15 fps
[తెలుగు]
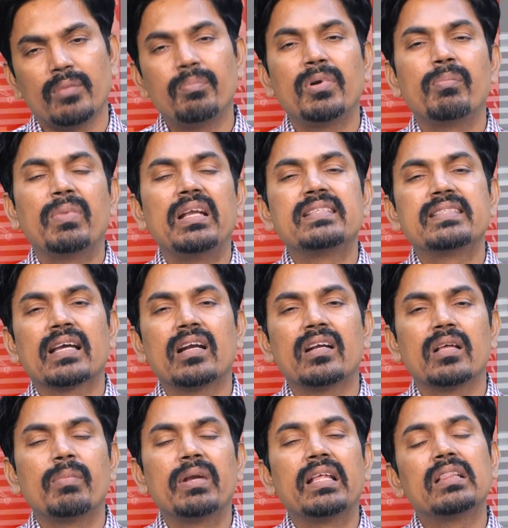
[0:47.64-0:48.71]
ఇప్పుడు మళ్ళీ
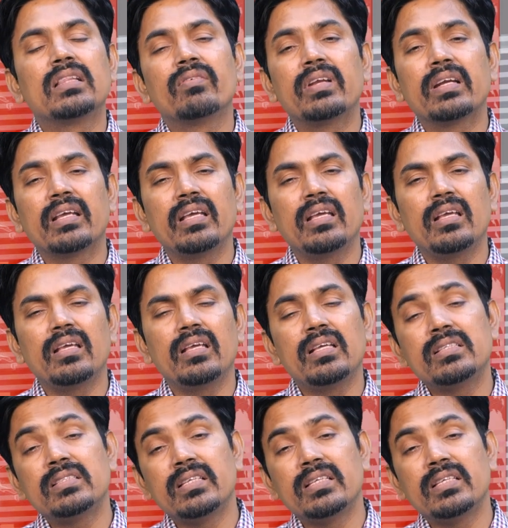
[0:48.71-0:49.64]
సెకండ్ టైం అండి ఇంతవరకు ఈ